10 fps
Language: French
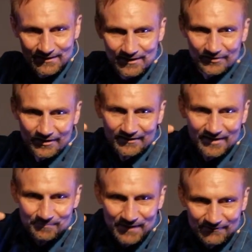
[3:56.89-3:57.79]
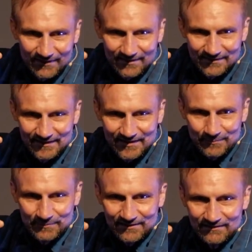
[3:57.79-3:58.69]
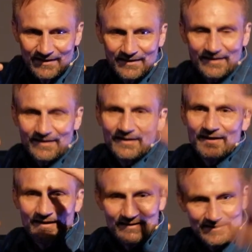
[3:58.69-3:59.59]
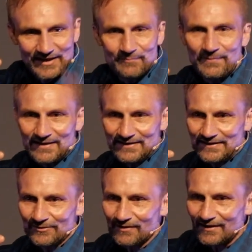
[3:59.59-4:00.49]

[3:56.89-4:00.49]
il regarde en bas vers ses disciples et il les bénit. Donc